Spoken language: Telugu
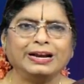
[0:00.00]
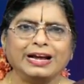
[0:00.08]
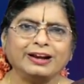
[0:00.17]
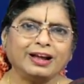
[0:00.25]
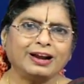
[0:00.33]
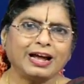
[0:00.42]

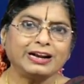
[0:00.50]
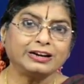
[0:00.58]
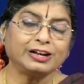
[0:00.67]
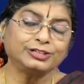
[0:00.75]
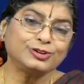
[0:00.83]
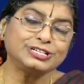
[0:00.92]
నేను అలా
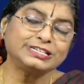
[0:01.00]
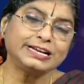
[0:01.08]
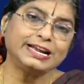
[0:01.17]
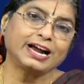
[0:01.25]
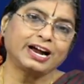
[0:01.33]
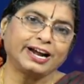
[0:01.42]
నా దృష్టి
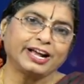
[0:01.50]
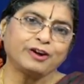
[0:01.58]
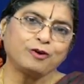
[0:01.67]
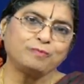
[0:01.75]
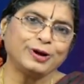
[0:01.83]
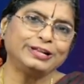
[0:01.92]

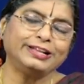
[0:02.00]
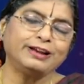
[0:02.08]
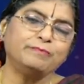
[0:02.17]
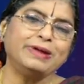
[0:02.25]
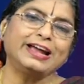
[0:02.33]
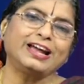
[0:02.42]
ఎక్కడికో
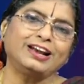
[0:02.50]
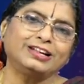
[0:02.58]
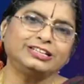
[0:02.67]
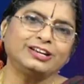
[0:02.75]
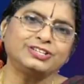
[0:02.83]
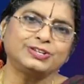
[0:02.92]
పోయిందని మీకెలా
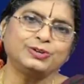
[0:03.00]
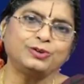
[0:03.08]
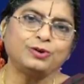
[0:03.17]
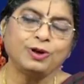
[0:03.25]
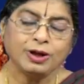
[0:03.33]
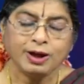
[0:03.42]
తెలుసు
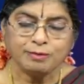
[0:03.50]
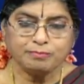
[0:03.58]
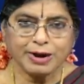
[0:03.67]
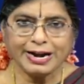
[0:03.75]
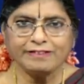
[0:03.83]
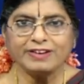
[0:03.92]

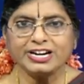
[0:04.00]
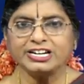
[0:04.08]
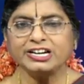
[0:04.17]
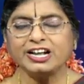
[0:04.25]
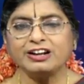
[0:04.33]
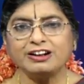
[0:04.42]

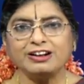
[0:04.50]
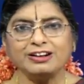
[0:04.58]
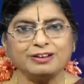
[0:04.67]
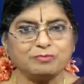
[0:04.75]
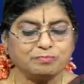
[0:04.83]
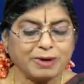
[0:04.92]
మణివన్న
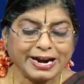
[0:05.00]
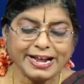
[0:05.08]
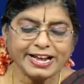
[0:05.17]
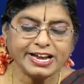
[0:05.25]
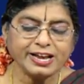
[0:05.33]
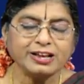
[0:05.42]

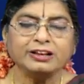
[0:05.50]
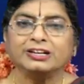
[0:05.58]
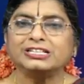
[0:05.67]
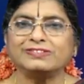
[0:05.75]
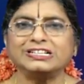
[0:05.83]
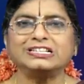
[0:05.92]
మణి
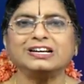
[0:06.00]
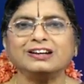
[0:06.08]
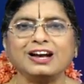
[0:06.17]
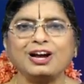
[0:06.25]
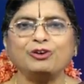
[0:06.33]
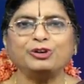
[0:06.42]

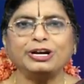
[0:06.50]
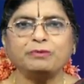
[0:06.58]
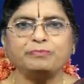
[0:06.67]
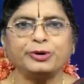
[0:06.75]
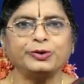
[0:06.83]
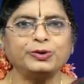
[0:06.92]
స్వచ్ఛంగా
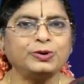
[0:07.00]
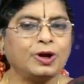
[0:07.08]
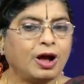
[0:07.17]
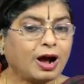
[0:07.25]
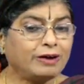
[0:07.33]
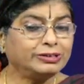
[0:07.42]
ఉన్నప్పుడు
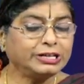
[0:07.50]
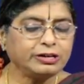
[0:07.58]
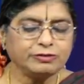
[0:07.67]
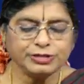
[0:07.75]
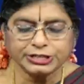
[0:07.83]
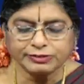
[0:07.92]
అవతల
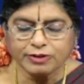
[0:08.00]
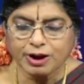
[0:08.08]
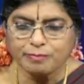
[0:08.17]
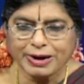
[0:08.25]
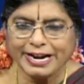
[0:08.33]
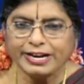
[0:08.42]
వస్తువు
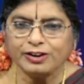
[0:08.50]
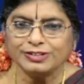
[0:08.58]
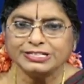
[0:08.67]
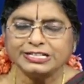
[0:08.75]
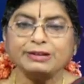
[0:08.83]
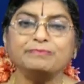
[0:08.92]
ఆ
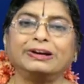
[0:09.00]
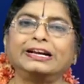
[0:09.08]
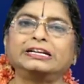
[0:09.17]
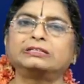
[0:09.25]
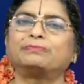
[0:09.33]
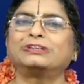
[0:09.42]
మణిలోంచి
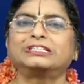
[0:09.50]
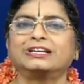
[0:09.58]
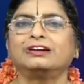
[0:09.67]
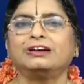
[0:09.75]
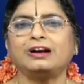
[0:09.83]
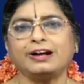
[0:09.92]
మనకి
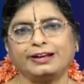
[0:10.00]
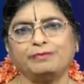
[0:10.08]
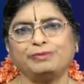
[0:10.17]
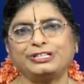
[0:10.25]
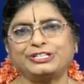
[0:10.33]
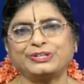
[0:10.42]
స్పష్టంగా
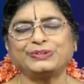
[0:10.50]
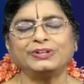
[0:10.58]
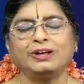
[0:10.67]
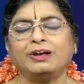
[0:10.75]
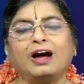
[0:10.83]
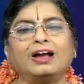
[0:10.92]
కనిపిస్తుంది
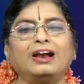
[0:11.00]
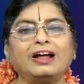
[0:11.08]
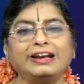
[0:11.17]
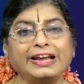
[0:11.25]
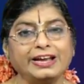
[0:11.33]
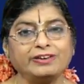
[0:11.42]
అలా
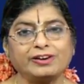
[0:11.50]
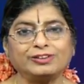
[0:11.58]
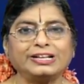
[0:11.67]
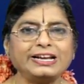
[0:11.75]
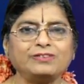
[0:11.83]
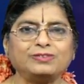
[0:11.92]
నీ
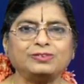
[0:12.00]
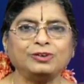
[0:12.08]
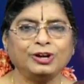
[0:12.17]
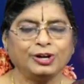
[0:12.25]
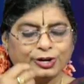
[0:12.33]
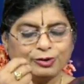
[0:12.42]
హృదయం
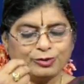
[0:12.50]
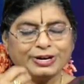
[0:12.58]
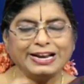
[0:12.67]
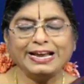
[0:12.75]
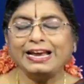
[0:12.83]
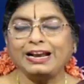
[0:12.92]
నువ్వు
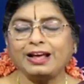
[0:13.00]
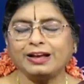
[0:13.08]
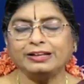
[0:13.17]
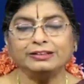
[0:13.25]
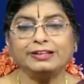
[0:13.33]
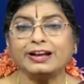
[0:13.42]
నీల
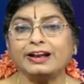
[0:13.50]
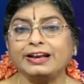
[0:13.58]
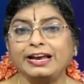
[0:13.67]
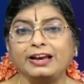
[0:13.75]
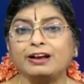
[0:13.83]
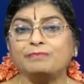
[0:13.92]

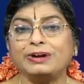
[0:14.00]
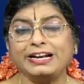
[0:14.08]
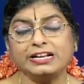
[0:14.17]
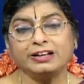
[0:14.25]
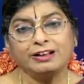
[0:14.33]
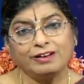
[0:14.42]

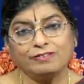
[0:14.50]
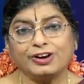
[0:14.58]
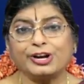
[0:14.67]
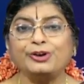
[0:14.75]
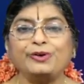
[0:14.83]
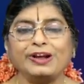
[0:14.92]
ఇంద్రనీలమణి
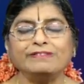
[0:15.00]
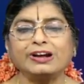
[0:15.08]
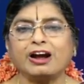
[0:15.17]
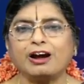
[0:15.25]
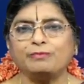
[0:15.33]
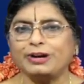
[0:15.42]
వర్ణుడవి
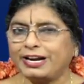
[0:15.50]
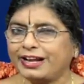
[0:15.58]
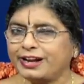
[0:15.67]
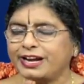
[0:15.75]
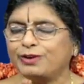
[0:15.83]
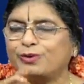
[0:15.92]
కాబట్టి
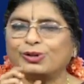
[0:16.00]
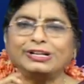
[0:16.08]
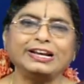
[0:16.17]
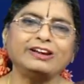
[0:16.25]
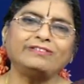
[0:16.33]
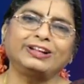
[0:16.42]
నీ
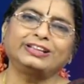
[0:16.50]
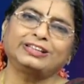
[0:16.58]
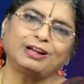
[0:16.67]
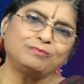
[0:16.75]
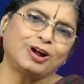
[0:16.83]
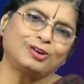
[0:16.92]
హృదయం
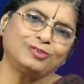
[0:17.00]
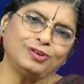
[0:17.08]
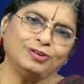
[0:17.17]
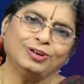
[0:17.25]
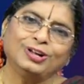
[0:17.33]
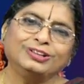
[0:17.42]
అంతా మాకు
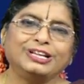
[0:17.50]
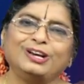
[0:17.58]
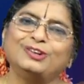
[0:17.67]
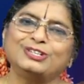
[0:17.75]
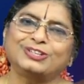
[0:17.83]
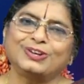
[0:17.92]

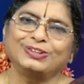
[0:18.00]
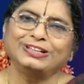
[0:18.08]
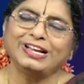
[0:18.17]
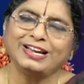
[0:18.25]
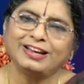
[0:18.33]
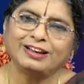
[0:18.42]

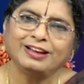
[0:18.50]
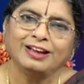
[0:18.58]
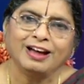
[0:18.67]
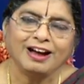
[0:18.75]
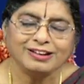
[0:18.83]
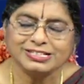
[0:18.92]
తెలుస్తుంది
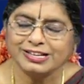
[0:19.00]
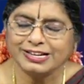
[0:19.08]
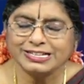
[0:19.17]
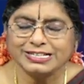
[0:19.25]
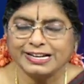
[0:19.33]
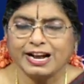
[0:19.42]

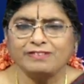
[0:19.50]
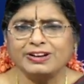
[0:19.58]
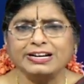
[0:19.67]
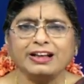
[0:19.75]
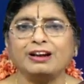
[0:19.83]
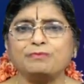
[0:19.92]
సరే సరే
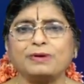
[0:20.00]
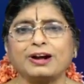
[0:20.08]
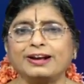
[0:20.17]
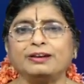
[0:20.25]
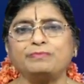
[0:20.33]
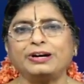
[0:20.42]
అవన్నీ అలా
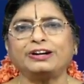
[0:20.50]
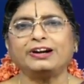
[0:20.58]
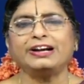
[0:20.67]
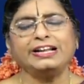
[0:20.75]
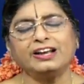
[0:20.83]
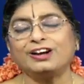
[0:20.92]
పక్కన
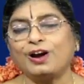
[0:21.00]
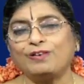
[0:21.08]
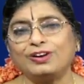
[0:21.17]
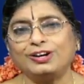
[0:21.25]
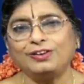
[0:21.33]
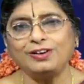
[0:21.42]
పెట్టండి ఏం
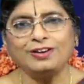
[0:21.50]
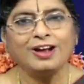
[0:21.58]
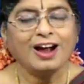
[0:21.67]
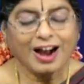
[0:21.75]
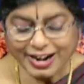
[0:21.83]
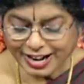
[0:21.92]
కావాలో
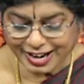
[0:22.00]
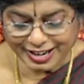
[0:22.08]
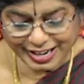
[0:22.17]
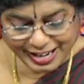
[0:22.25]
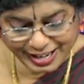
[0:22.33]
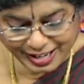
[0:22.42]

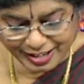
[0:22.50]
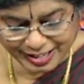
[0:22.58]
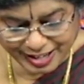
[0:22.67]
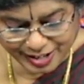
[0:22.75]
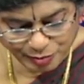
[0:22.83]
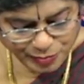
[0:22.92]
అడగండి
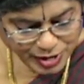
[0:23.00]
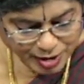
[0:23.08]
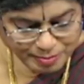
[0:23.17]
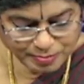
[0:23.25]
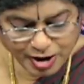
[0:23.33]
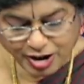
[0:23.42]
అన్నాడు
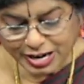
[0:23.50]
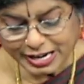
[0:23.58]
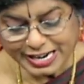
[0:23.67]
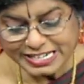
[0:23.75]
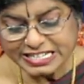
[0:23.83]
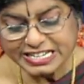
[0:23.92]

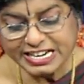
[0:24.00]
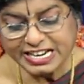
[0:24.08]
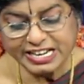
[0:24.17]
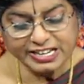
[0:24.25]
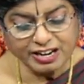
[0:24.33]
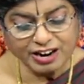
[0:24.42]
మార్గజి
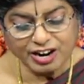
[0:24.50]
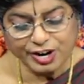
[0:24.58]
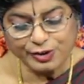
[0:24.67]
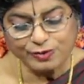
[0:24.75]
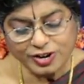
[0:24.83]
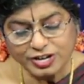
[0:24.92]

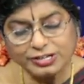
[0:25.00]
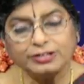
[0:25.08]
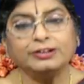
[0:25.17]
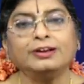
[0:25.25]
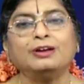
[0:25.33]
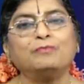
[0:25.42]
నీరాడువాన్
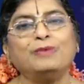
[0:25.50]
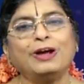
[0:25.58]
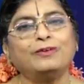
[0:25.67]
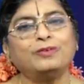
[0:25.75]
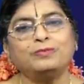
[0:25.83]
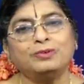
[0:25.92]
మేము